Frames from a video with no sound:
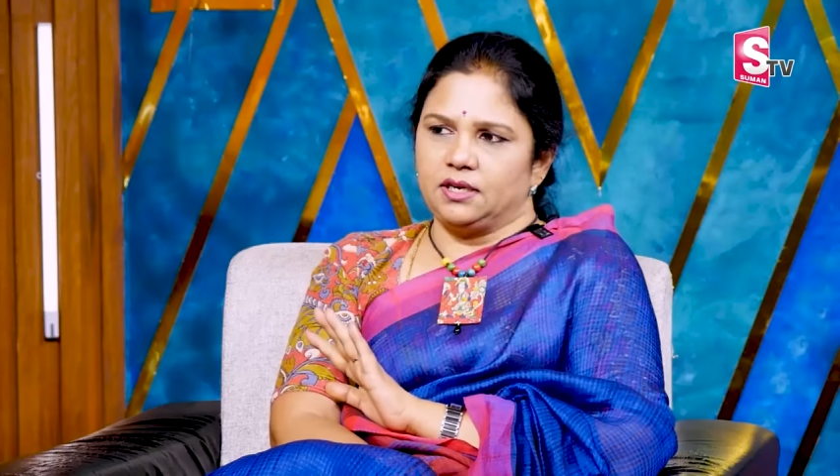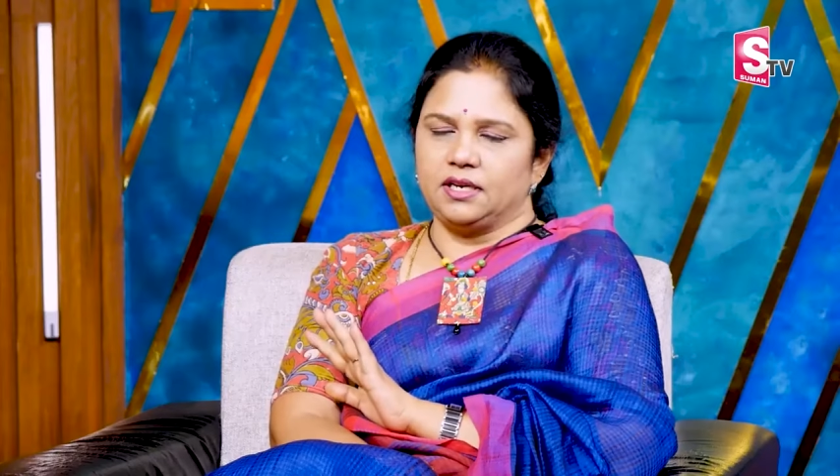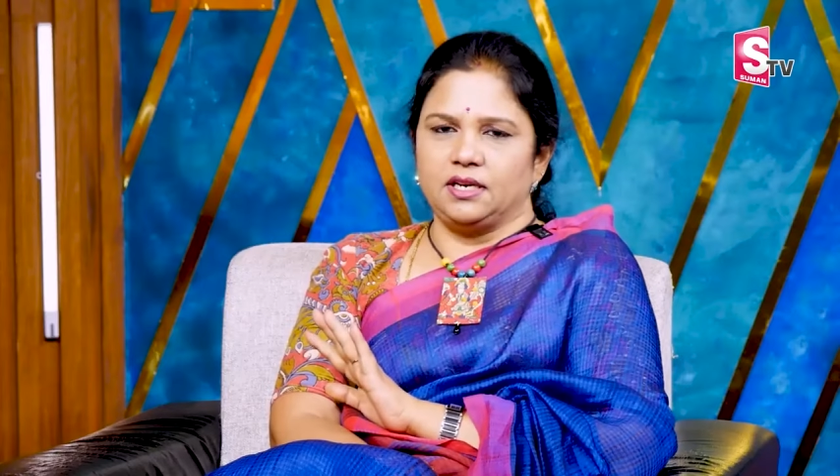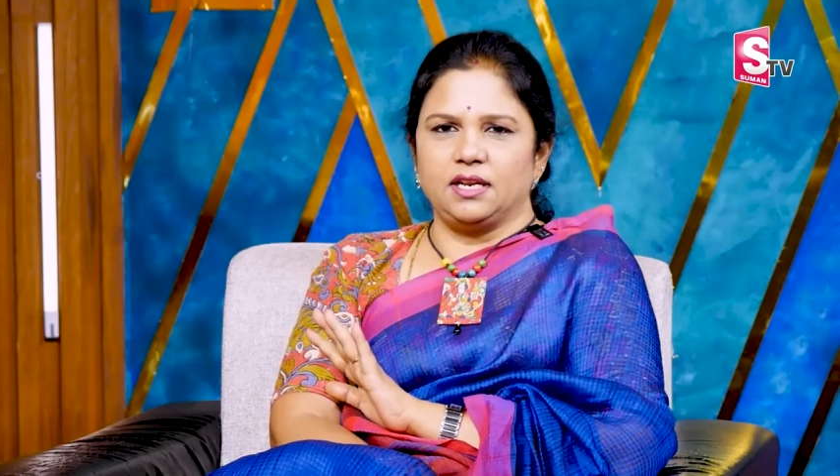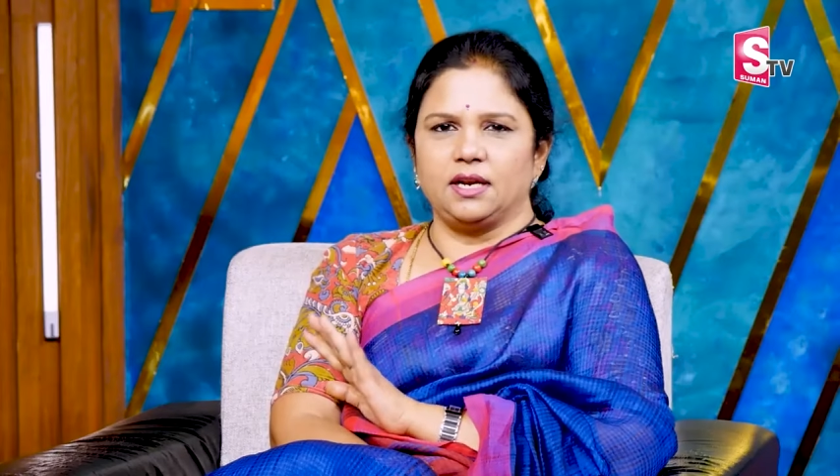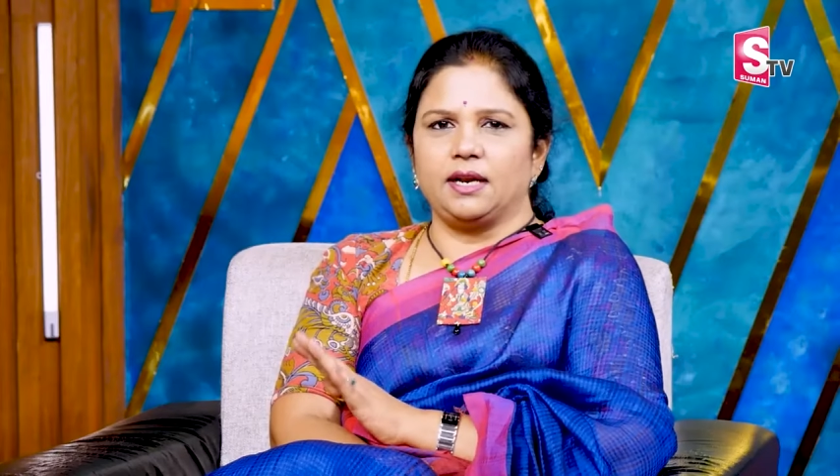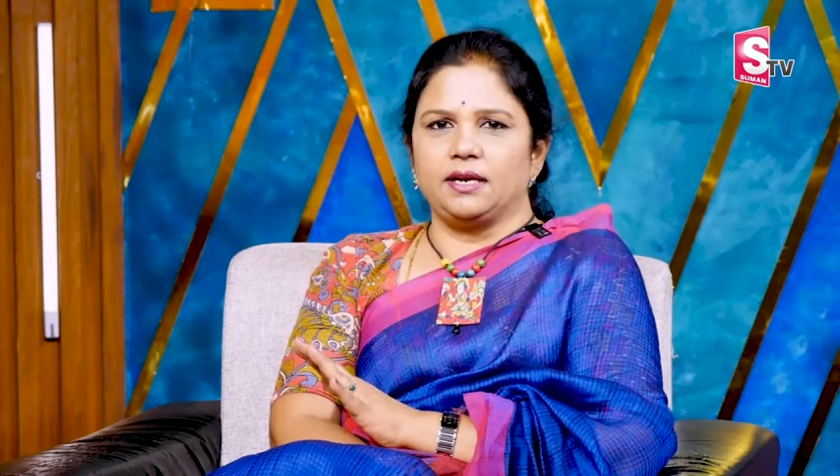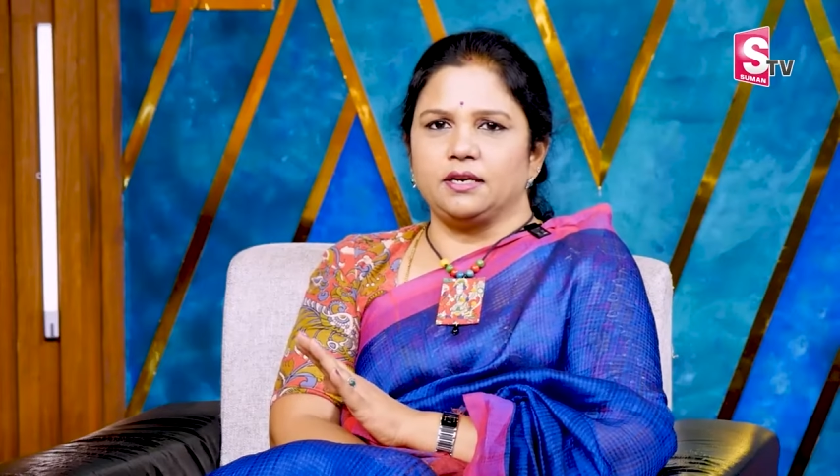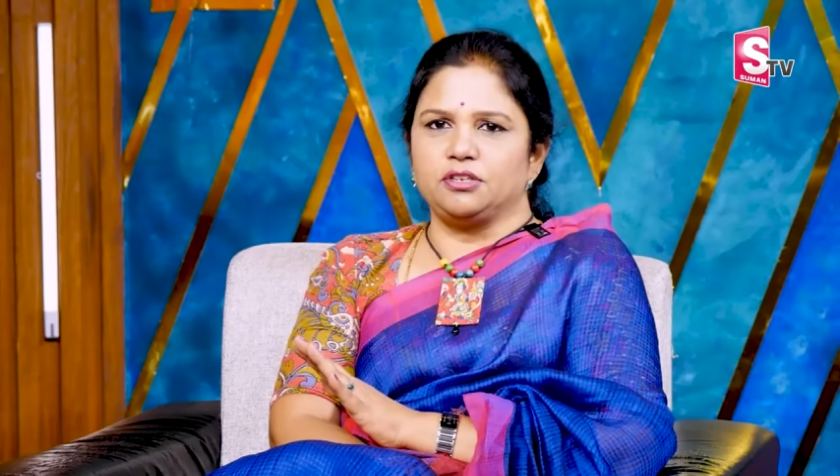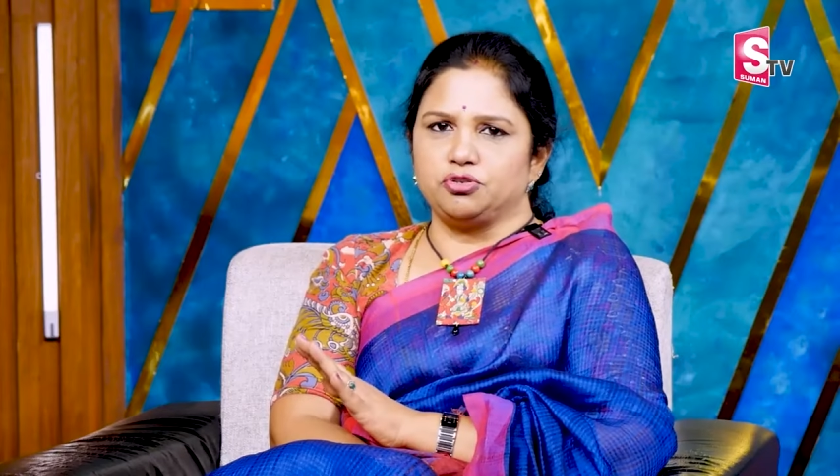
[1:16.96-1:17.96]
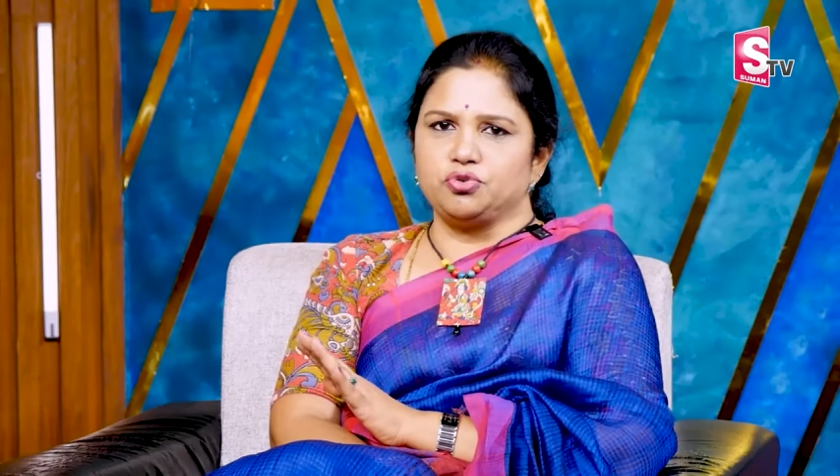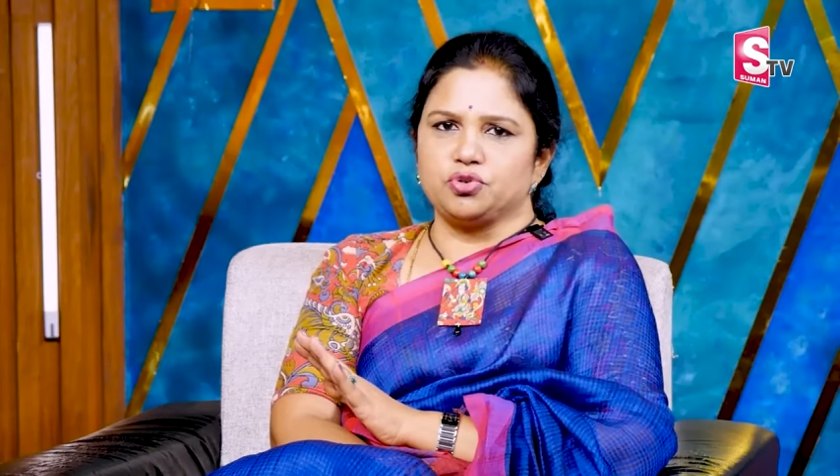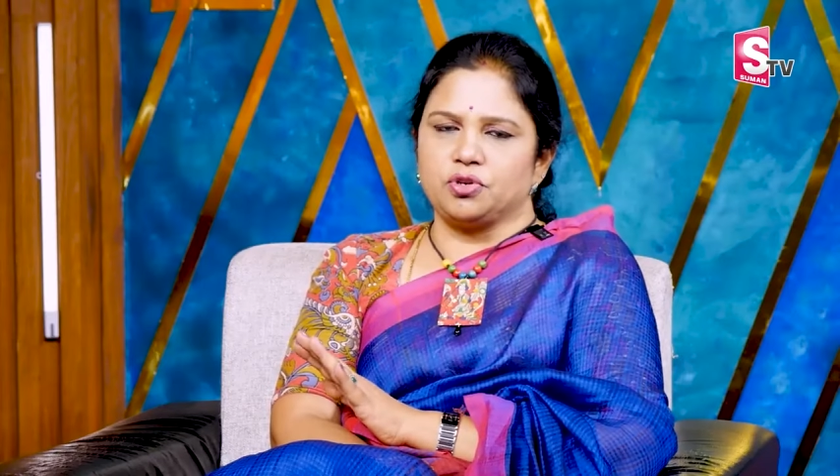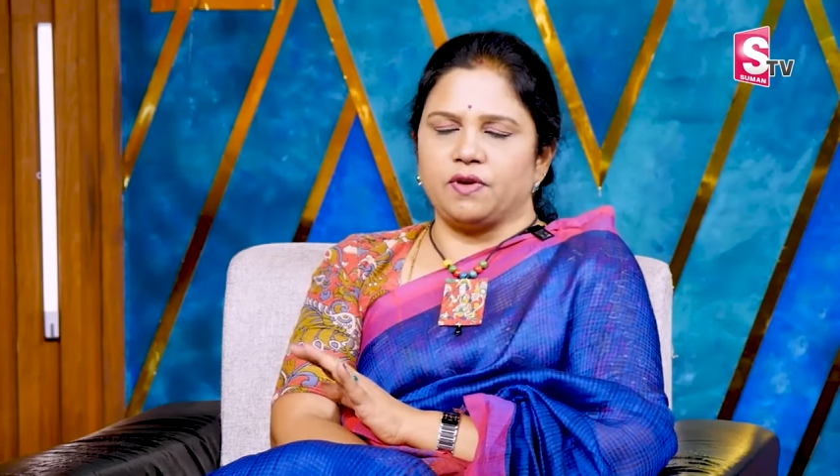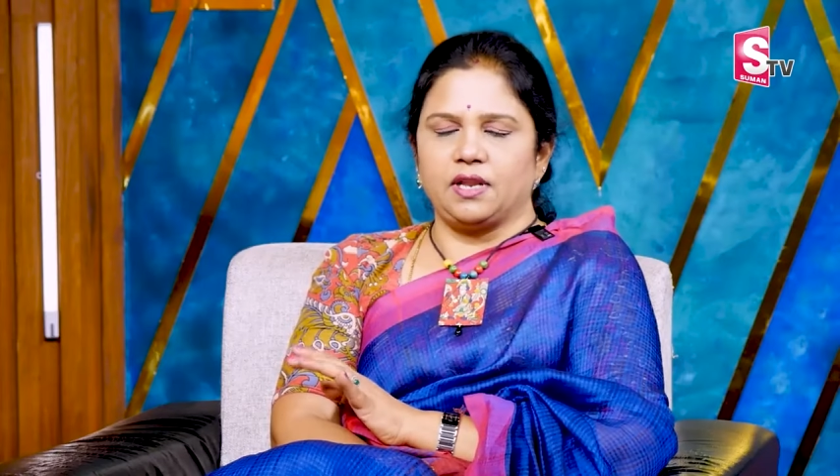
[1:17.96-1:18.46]
కిడ్నీ రిలేటెడ్
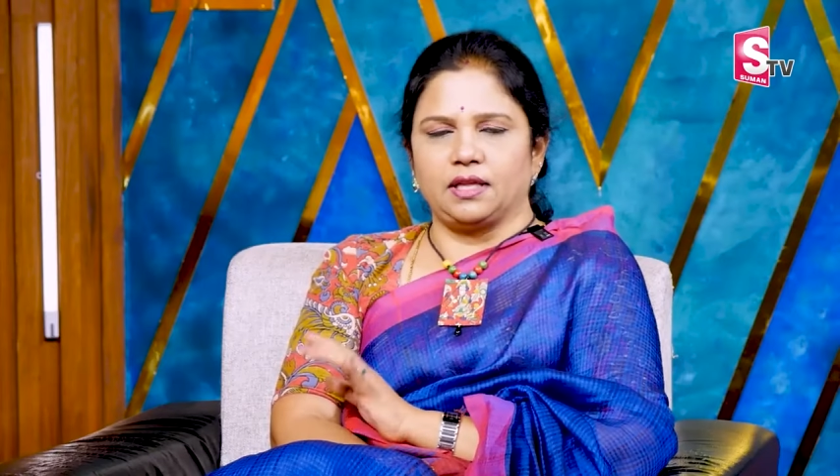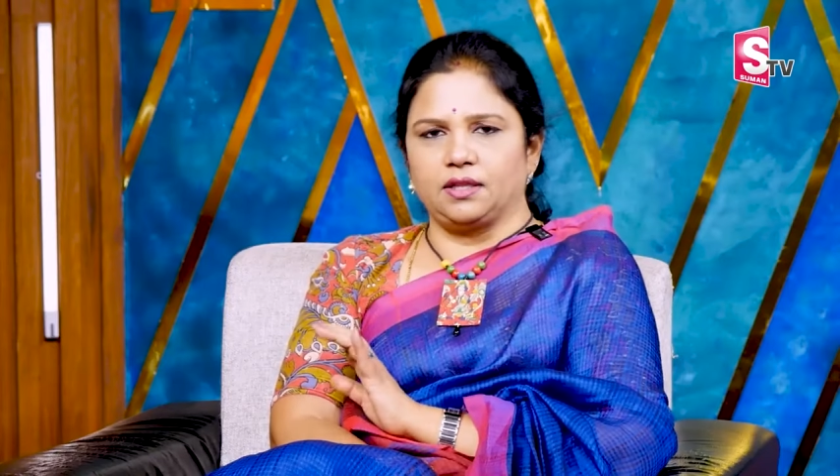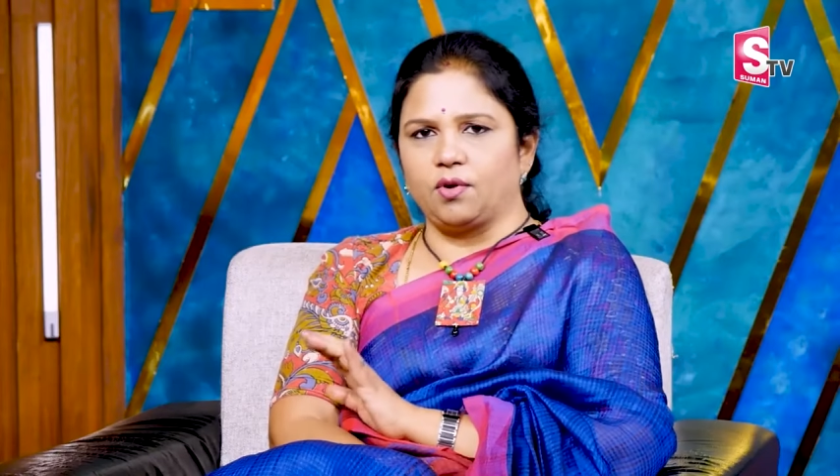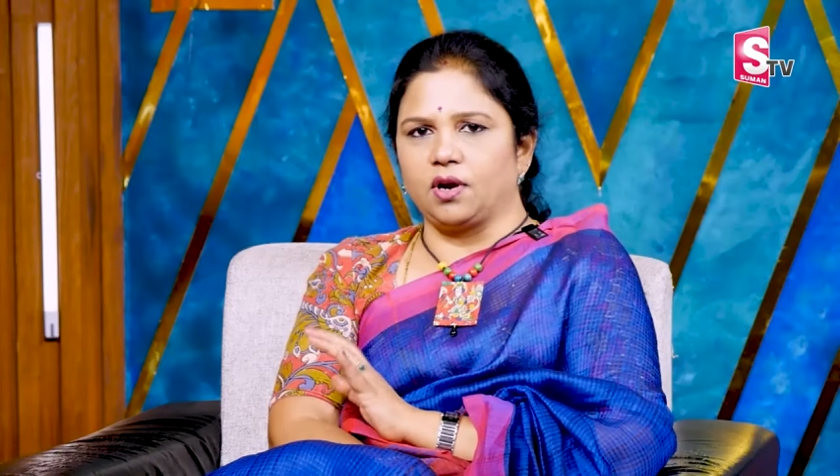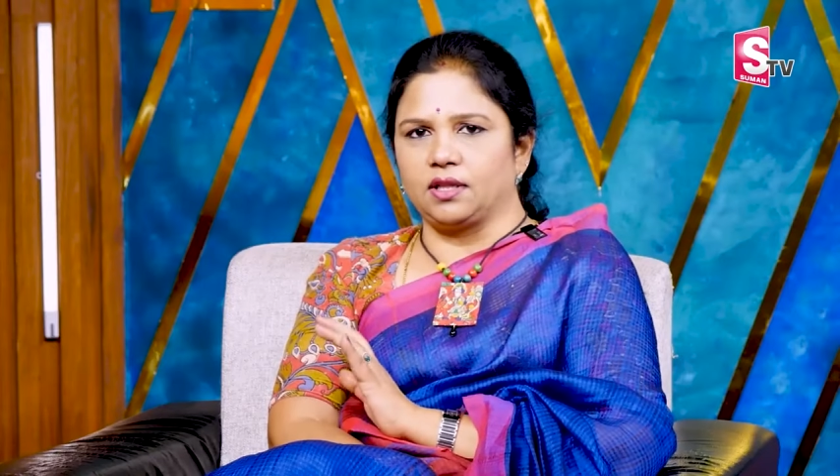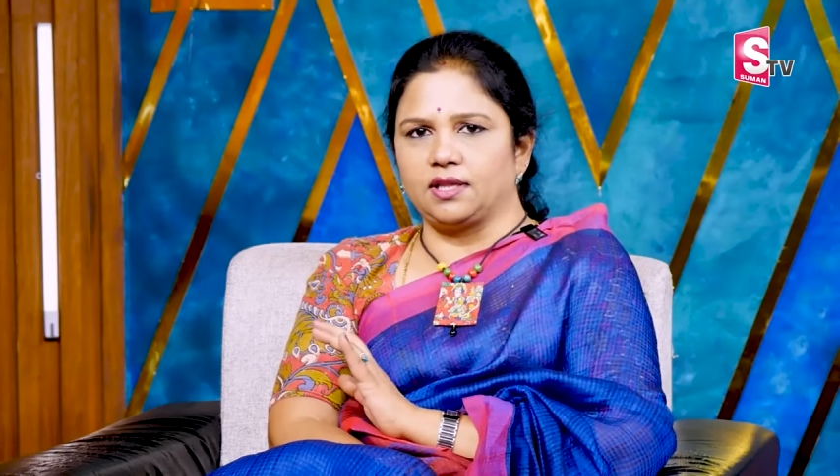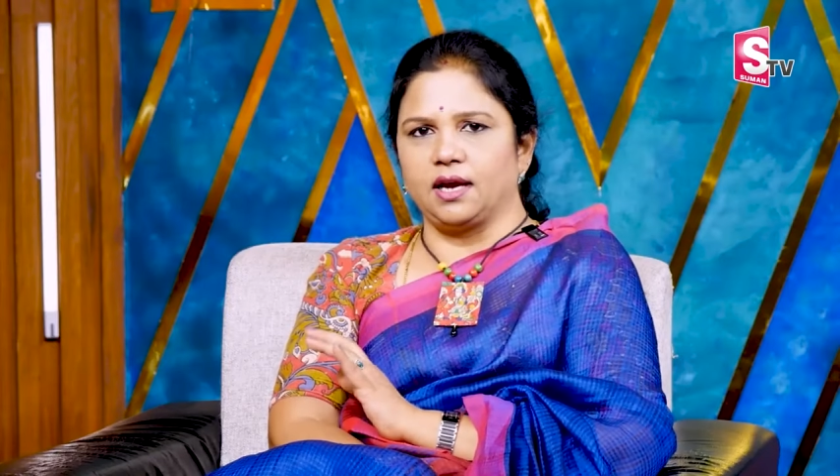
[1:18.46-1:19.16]
ఇష్యూస్ ఉన్న వాళ్ళు అంత వాటర్